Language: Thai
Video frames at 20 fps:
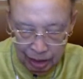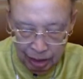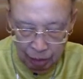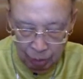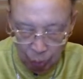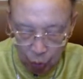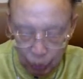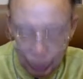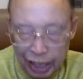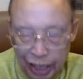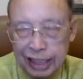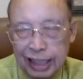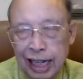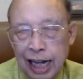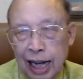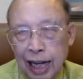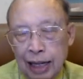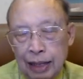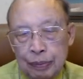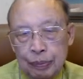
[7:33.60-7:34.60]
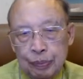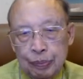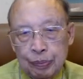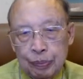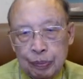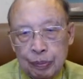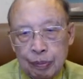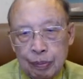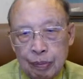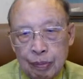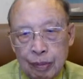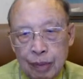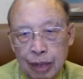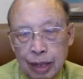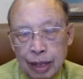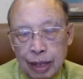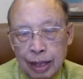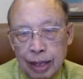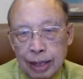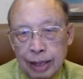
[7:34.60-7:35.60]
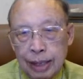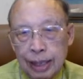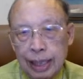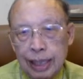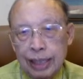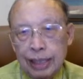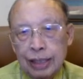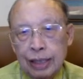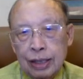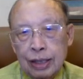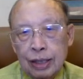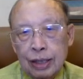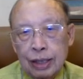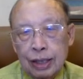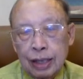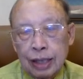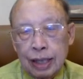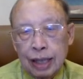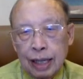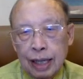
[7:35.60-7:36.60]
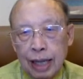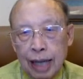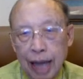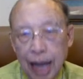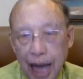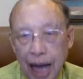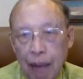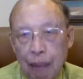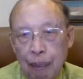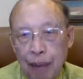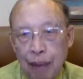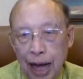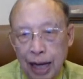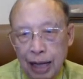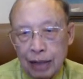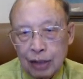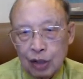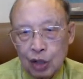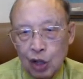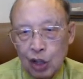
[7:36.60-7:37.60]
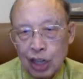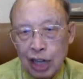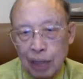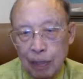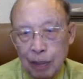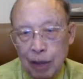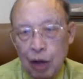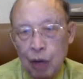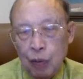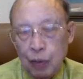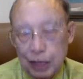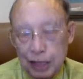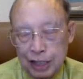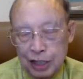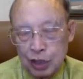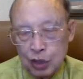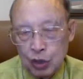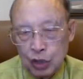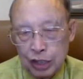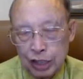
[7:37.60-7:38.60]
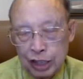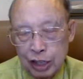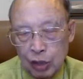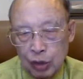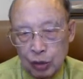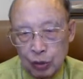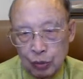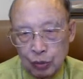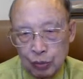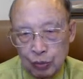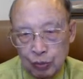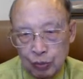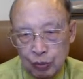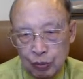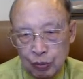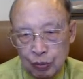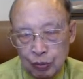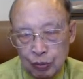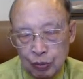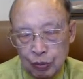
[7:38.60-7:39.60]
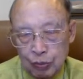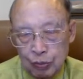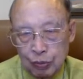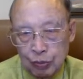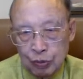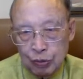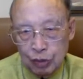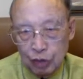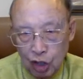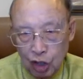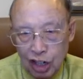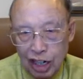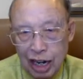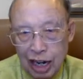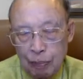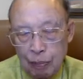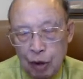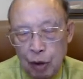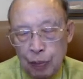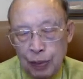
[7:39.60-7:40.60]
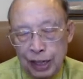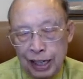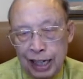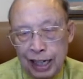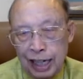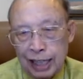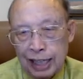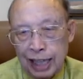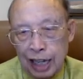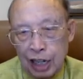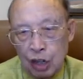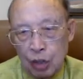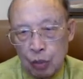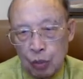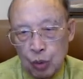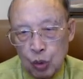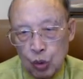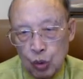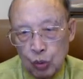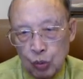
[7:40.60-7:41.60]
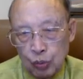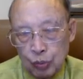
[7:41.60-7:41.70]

ผู้ได้ก็อย่าที่อ้าปากต้อนรับเอาพระเยซูคริสต์เจ้า ต้อนรับเอาแผนการไถ่ของพระองค์